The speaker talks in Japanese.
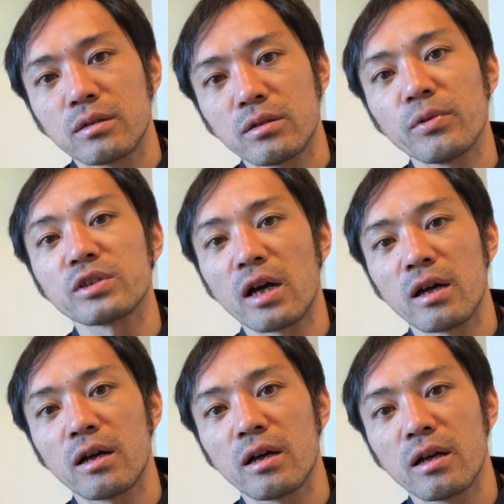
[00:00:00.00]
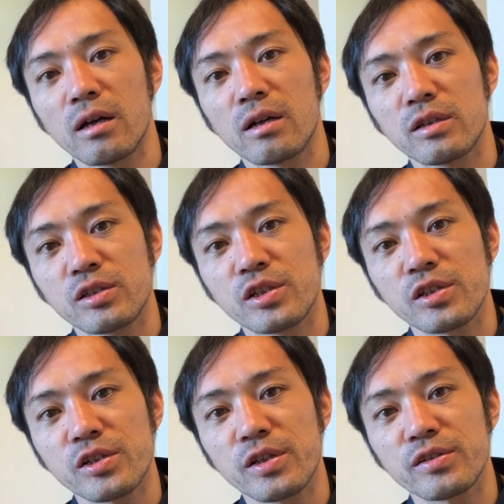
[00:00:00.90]
久保さん、
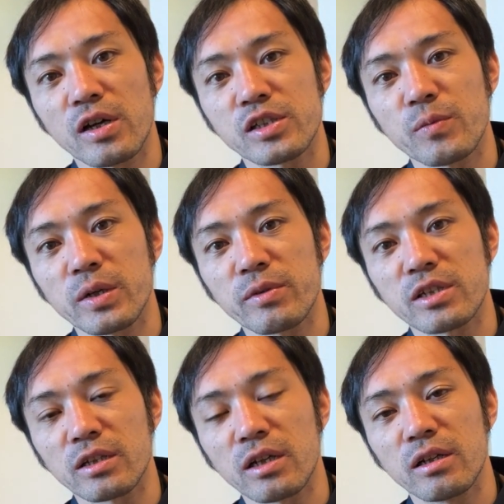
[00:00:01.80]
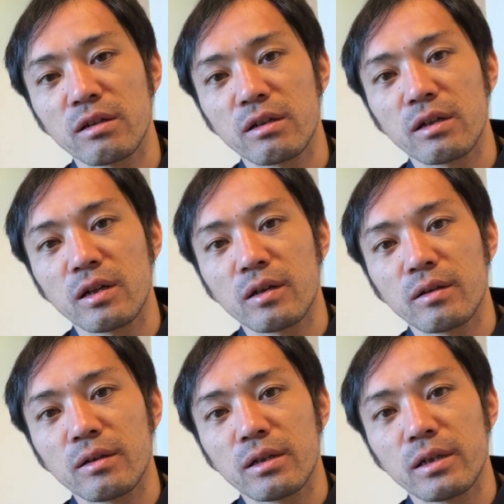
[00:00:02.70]
新シリーズ始まりましたね。
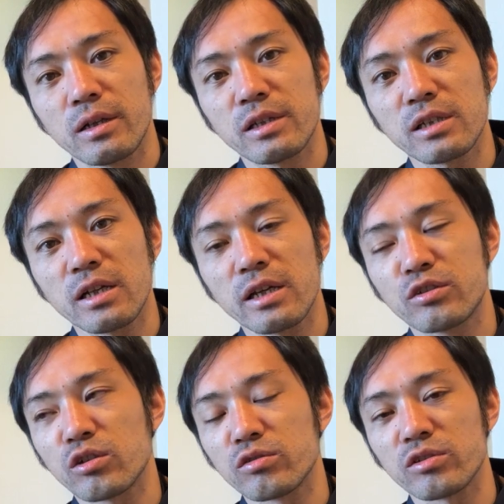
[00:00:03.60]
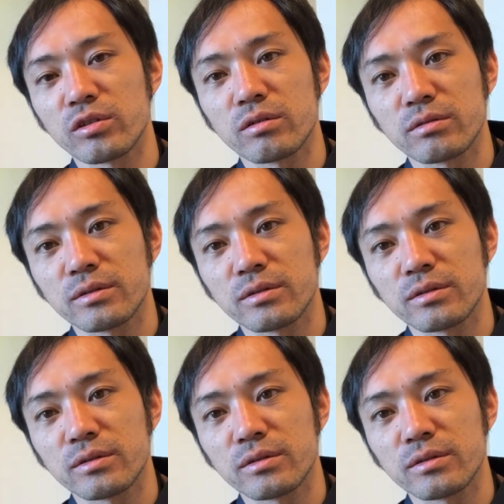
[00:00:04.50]
レザレクションズ。